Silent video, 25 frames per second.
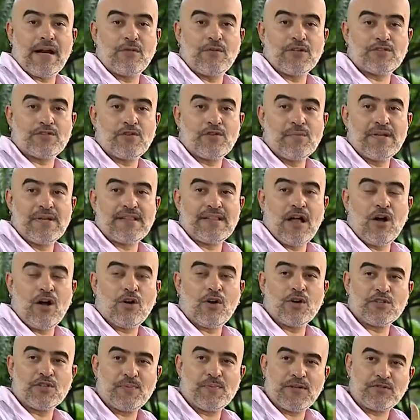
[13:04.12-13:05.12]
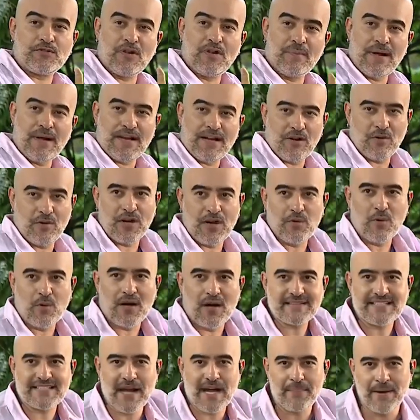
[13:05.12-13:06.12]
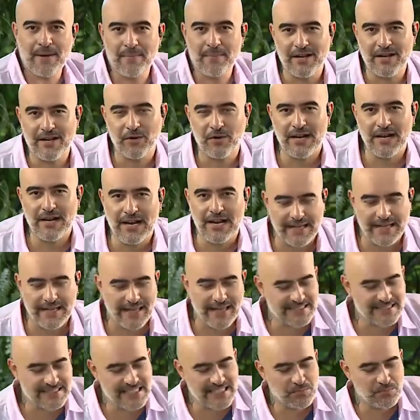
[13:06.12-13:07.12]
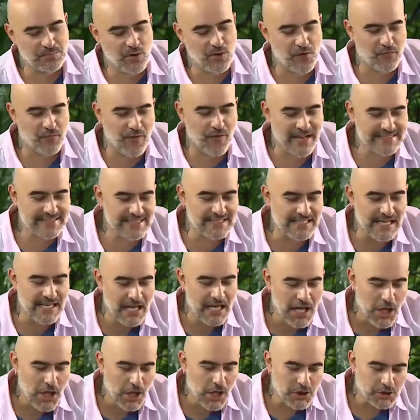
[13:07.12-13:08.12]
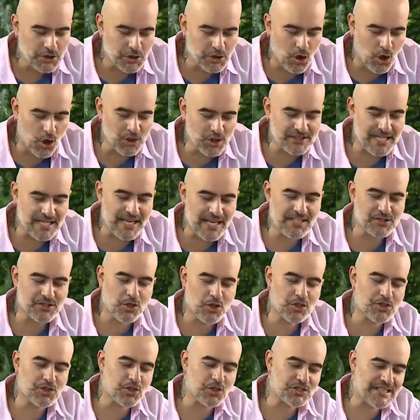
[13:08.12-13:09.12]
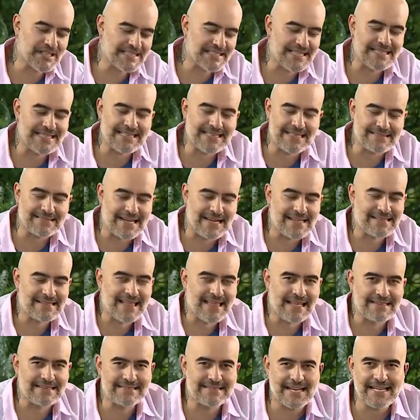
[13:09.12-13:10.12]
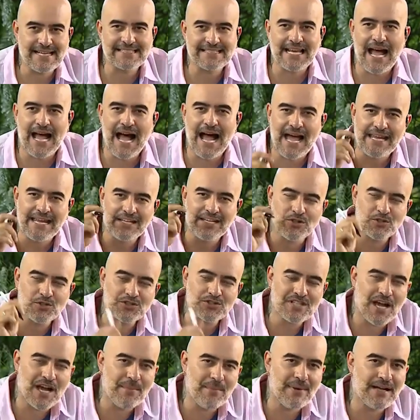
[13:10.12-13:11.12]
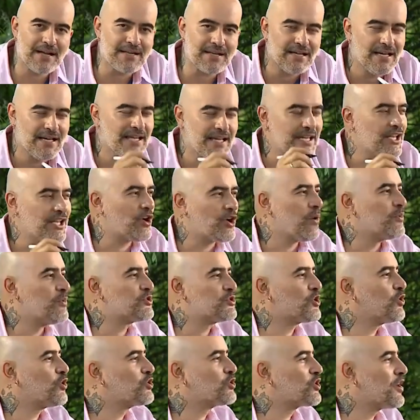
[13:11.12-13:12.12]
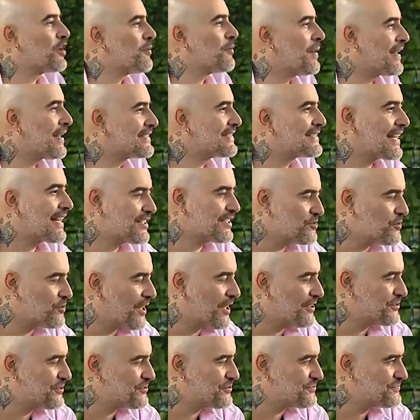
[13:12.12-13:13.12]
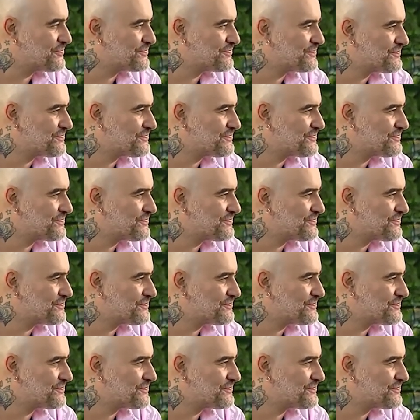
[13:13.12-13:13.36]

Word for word: para nuestro invitado con respecto al manejo del WhatsApp, al manejo de las redes, es muy fácil. 268-6033, ahí nos llaman y con mucho gusto les van a estar ayudando.